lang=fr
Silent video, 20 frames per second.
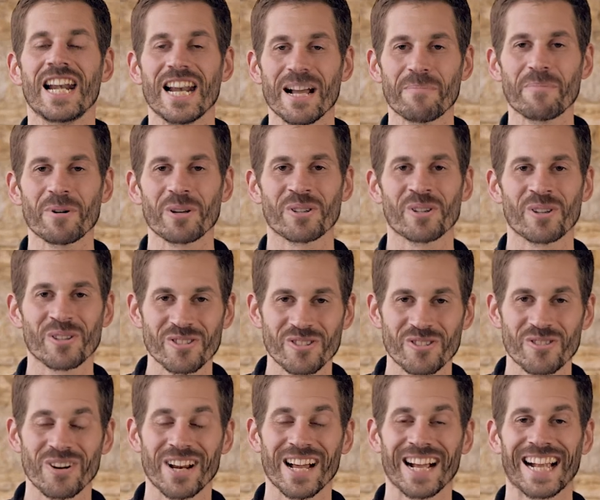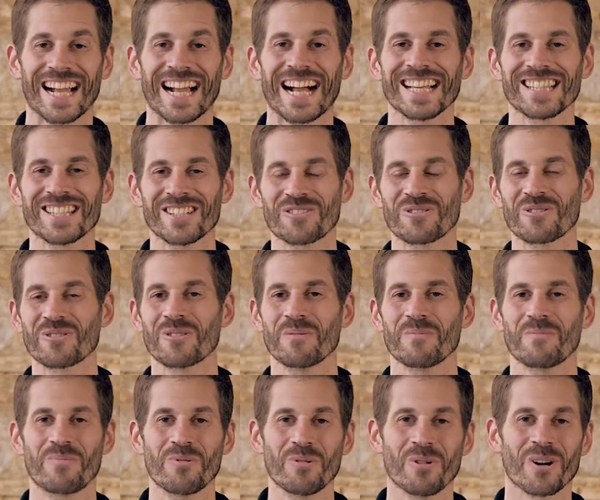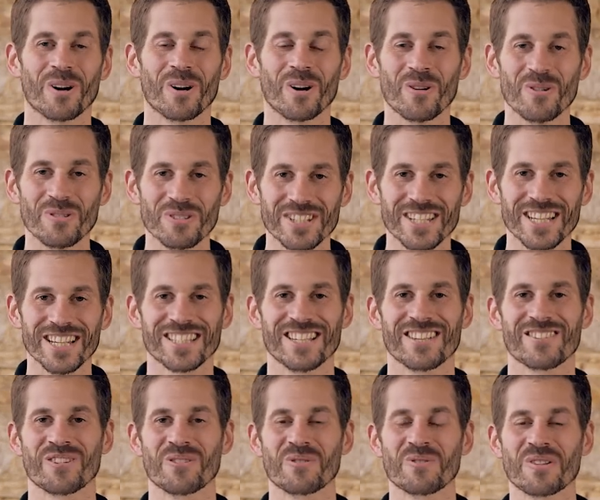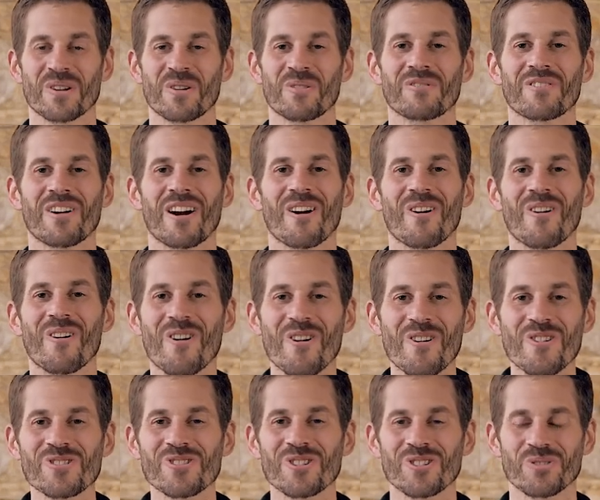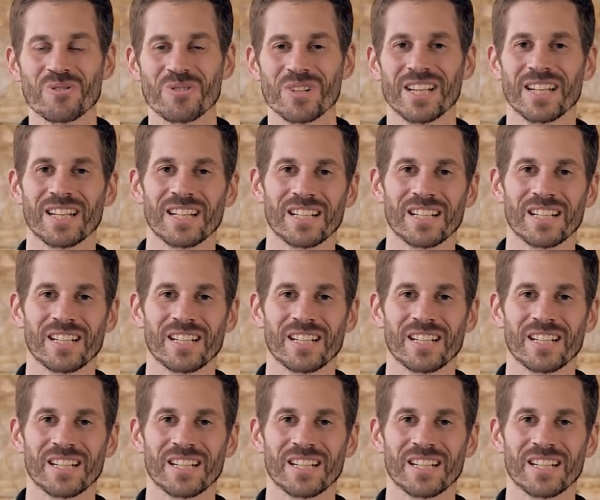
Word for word: L'importance de la gratitude pour réussir, c'est ce que nous allons voir aujourd'hui.